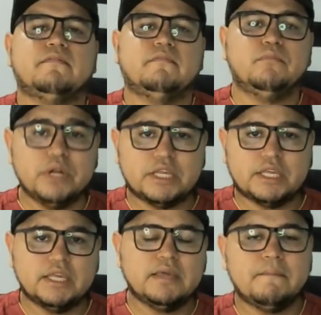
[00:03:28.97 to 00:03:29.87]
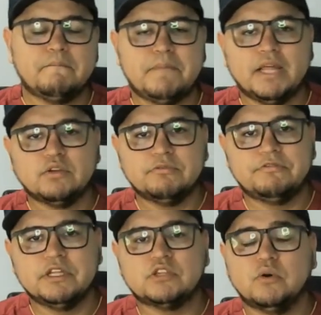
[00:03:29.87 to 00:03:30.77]
Muriqui, Pedro
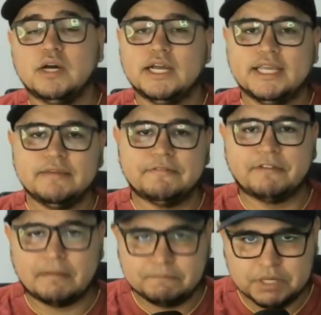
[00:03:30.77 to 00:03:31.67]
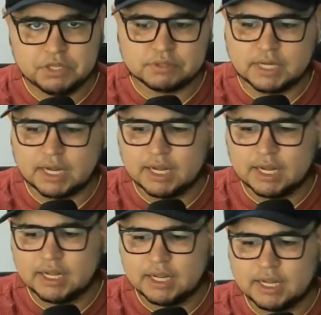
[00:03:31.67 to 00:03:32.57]
Vitor e Fabinho, tá?
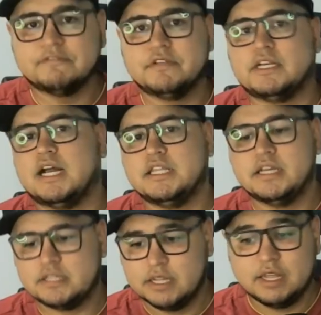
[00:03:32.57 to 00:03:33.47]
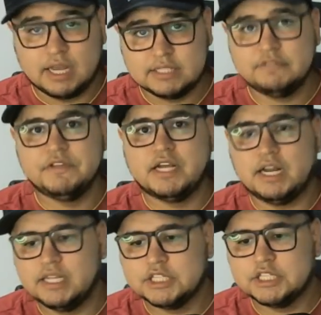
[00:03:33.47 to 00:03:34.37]
Essa ficaria,
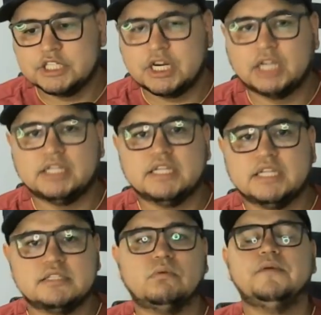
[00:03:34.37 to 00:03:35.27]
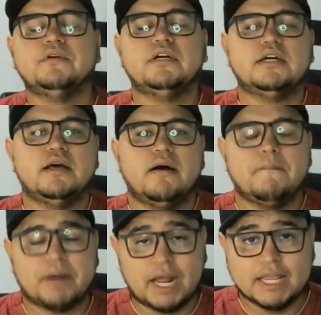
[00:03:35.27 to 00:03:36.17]
assim ficaria a escalação do Clube do
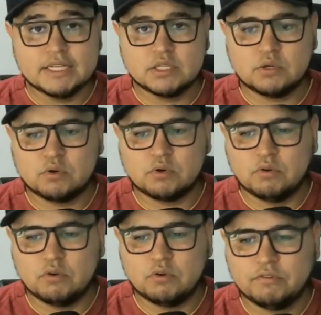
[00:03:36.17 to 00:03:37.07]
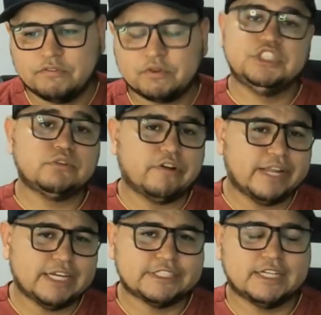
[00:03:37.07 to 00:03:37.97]
Remo para esse confronto
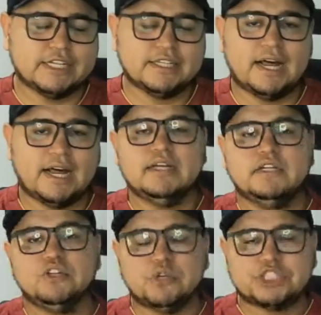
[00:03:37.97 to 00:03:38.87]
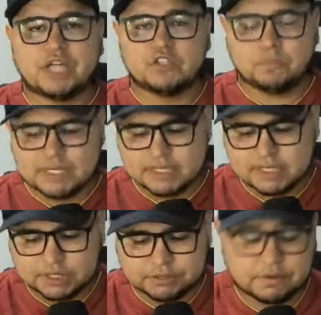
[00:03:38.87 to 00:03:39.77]
diante do Floresta lá no
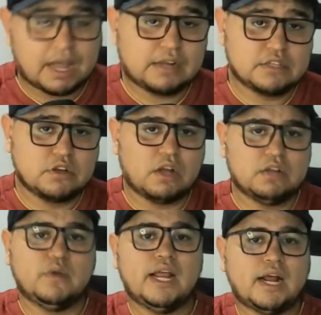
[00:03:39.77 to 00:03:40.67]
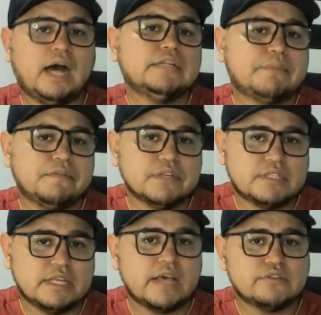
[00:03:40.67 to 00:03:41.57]
estádio Presidente Vargas. E olha, um
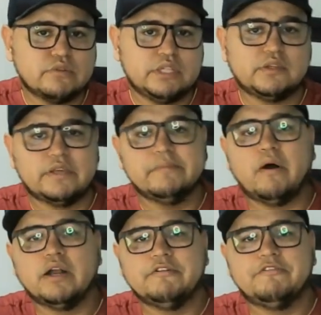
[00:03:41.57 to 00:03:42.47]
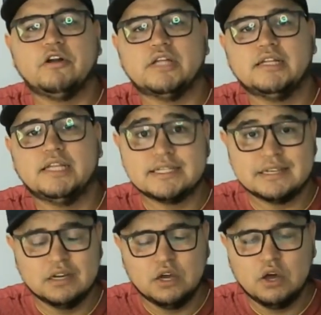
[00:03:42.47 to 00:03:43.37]
recado para você, azulino, que mora em
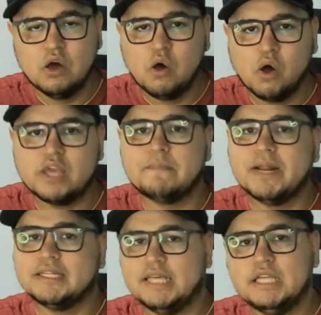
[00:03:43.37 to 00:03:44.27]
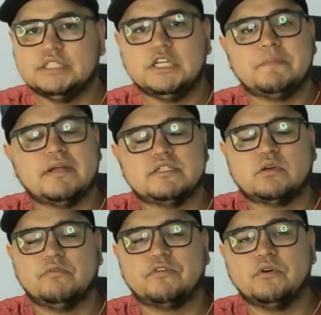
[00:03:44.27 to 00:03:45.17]
Fortaleza ou que pretende ir para
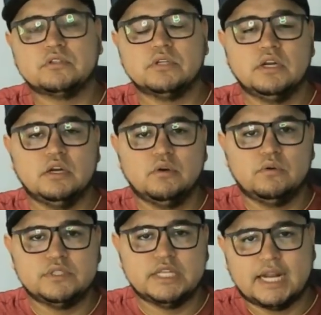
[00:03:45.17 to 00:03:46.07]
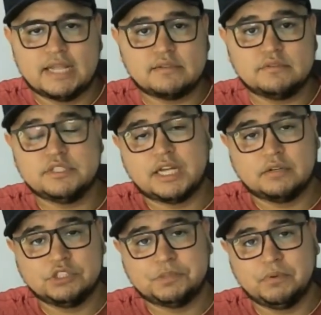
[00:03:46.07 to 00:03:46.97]
esse confronto, os ingressos estarão
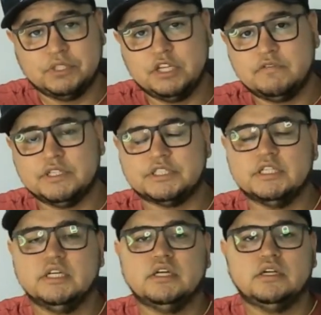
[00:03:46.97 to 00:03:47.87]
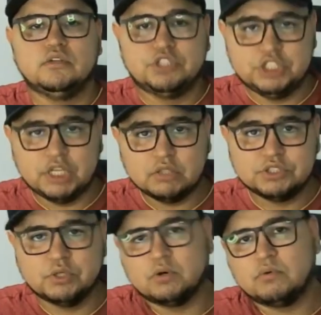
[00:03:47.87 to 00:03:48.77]
disponíveis no dia do
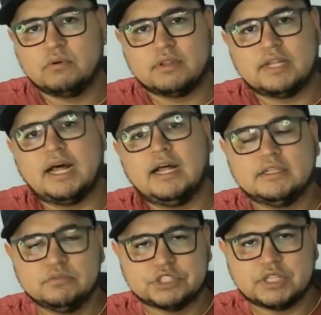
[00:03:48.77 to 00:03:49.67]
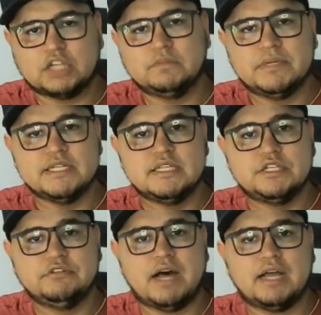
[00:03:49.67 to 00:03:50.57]
jogo lá no estádio Presidente
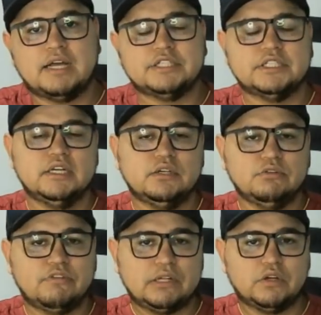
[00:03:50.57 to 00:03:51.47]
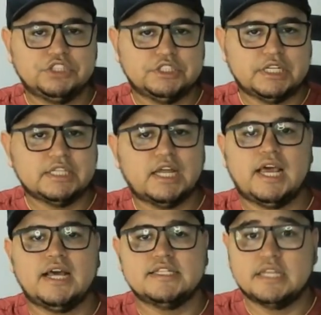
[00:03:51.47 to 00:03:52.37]
Vargas no valor de R$
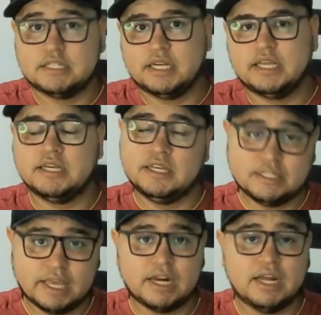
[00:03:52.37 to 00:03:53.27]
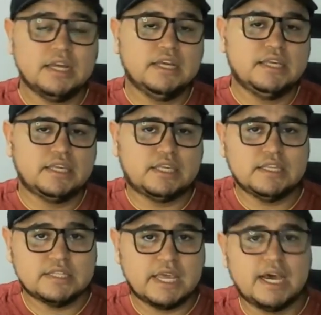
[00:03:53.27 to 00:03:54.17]
reais a inteira e R$
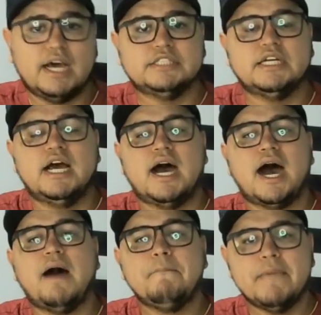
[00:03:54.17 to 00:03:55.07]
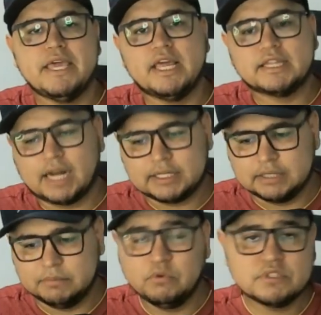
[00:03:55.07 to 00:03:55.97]
reais a meia entrada.
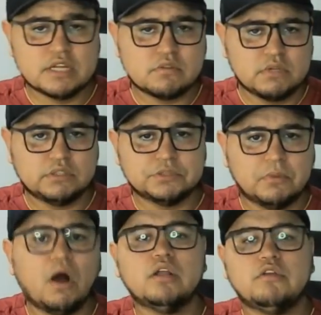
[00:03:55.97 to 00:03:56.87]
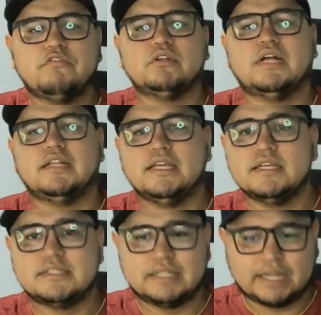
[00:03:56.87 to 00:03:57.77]
Muitos azulinos moram em Fortaleza,
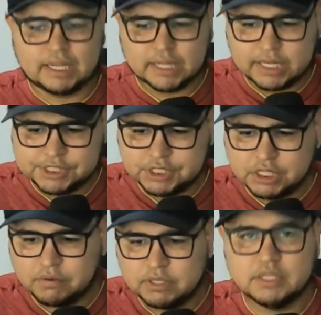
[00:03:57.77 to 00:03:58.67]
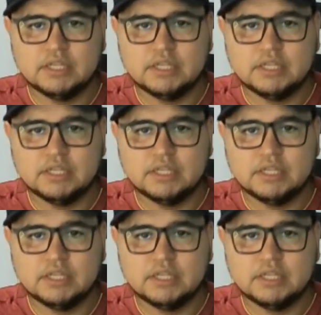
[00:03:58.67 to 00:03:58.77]
naquela região ali